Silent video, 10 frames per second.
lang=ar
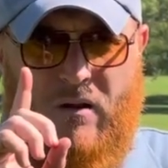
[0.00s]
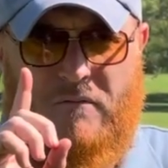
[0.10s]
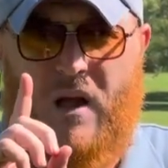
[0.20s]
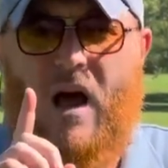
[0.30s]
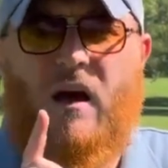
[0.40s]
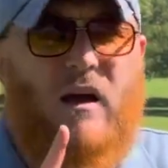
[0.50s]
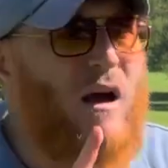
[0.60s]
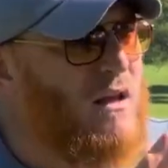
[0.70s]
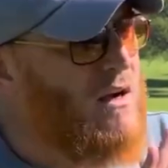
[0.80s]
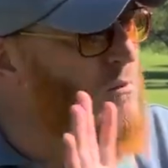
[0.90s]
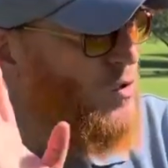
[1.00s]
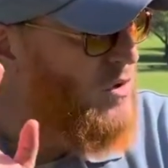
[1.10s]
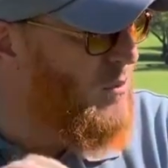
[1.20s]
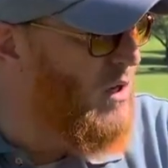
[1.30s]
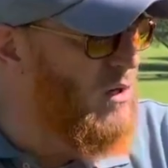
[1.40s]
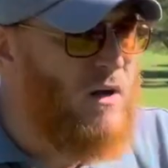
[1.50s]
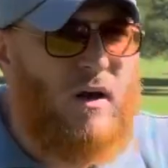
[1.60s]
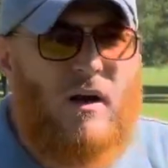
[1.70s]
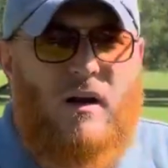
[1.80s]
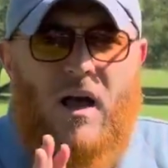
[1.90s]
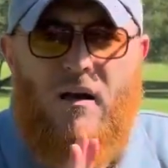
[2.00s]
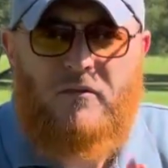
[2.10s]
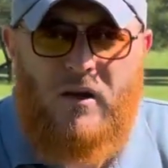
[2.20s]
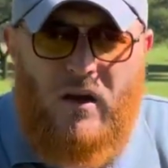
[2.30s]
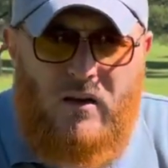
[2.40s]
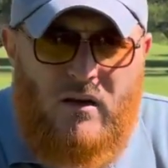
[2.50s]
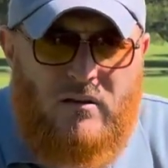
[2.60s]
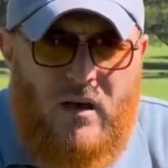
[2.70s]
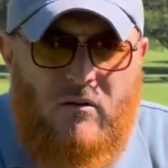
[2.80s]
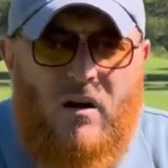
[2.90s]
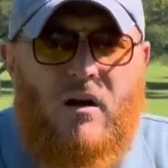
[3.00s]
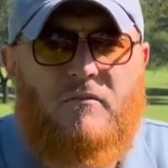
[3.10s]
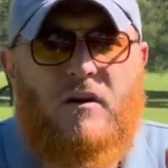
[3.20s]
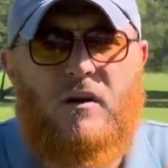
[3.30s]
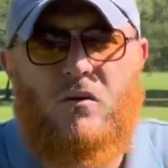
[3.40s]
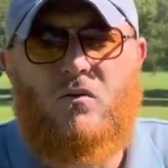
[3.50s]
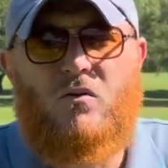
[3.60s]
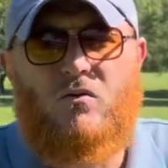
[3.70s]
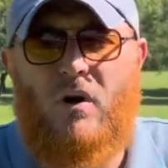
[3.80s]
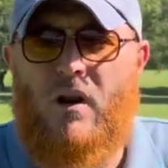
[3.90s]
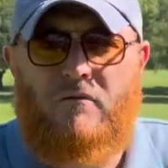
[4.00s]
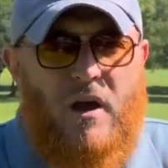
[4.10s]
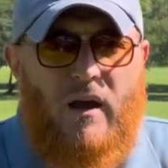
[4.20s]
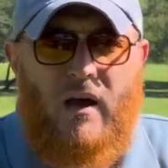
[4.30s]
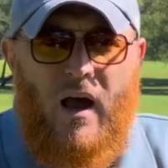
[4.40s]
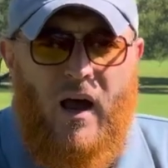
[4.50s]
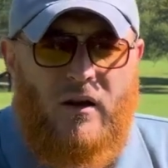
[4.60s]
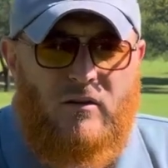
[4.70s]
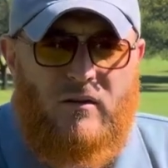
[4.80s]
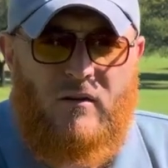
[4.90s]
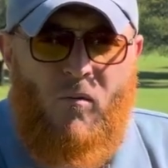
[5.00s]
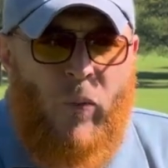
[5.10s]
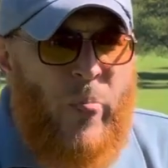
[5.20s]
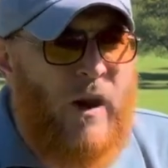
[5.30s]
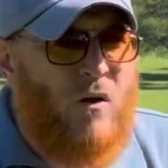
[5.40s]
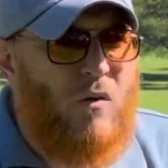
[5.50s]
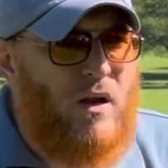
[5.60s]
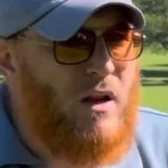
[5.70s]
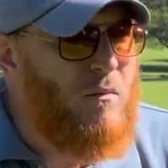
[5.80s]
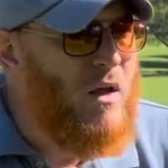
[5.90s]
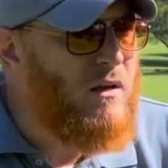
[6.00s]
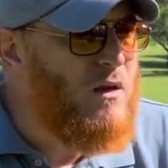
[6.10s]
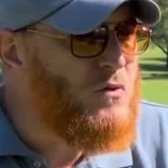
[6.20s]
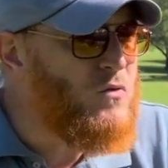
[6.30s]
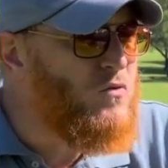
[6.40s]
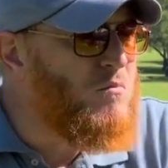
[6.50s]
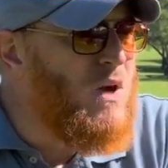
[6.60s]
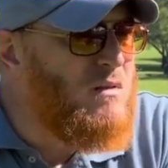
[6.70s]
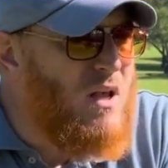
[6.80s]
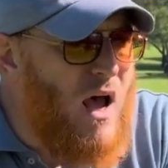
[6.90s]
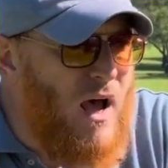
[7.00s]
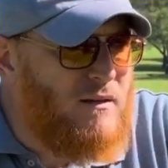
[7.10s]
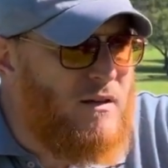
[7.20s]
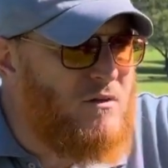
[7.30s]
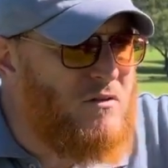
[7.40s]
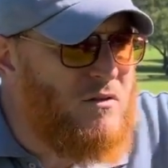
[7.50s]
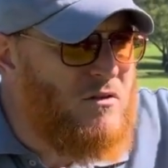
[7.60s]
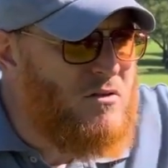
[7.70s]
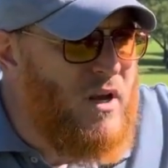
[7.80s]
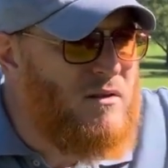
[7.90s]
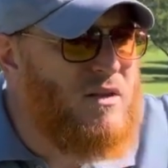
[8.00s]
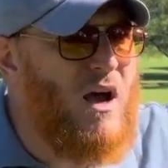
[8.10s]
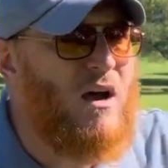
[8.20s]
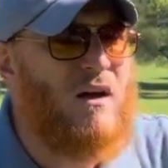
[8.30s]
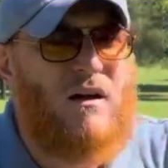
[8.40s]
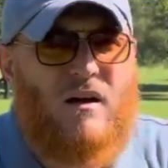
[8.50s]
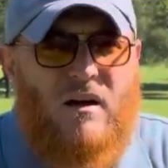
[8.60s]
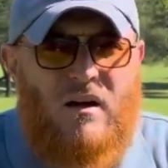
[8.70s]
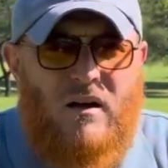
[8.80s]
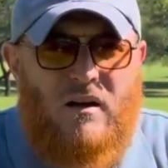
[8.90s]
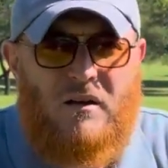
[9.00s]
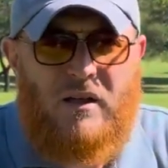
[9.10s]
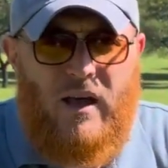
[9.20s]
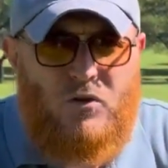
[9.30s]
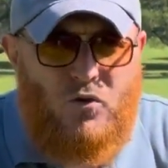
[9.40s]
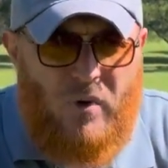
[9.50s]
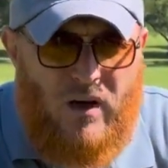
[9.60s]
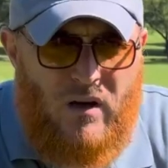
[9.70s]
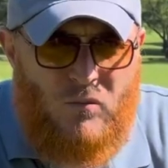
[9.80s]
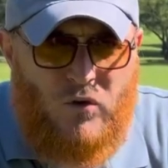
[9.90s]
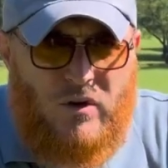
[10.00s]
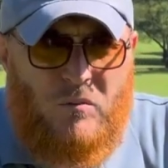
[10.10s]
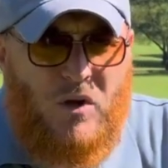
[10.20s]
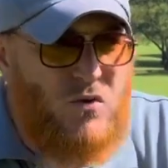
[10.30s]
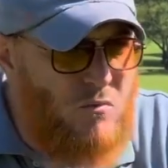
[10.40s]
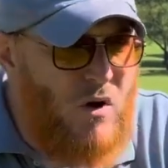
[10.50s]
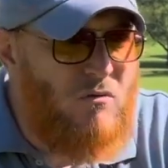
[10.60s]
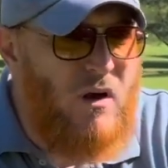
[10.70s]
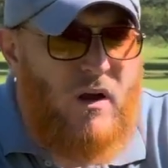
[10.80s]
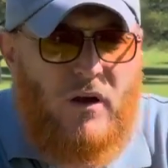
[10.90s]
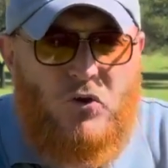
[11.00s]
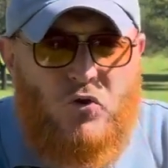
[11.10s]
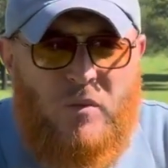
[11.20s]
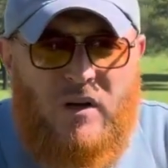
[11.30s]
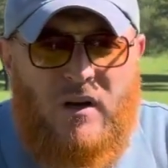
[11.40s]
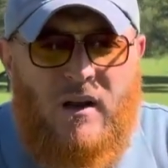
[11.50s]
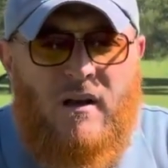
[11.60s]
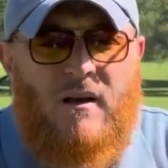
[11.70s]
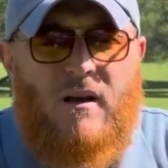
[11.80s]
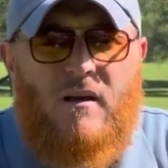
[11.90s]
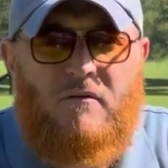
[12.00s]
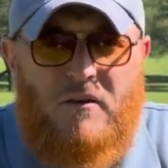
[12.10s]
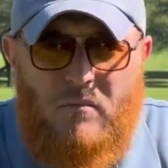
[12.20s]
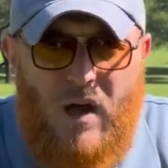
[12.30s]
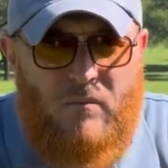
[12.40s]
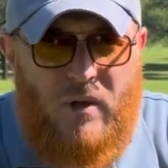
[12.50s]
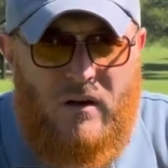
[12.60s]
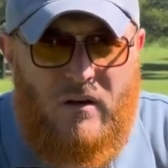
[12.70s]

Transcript: في حق غير المسلمين لا في كنيسة ولا في اليهود ولا في أي أحد وإنما يجد مساحة شاسعة للتهجم على المسلمين ثم هو يعيش بيننا في مأمن